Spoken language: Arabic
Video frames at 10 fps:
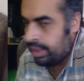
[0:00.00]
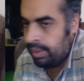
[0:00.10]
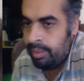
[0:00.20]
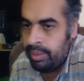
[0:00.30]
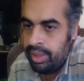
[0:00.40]

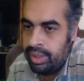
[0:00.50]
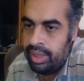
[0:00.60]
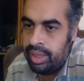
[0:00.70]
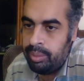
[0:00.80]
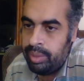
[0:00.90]
تمام
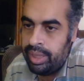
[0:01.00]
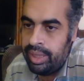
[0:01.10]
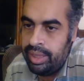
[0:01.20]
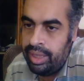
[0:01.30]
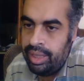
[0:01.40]
طيب
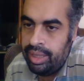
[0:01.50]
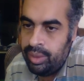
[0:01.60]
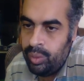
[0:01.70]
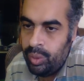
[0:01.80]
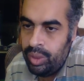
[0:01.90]
خلينا
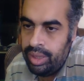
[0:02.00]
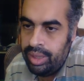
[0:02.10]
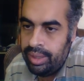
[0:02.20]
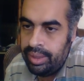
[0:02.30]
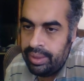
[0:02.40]
نقول
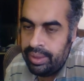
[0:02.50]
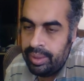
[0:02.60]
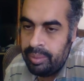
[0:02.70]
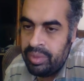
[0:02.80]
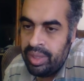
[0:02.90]

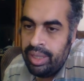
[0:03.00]
آه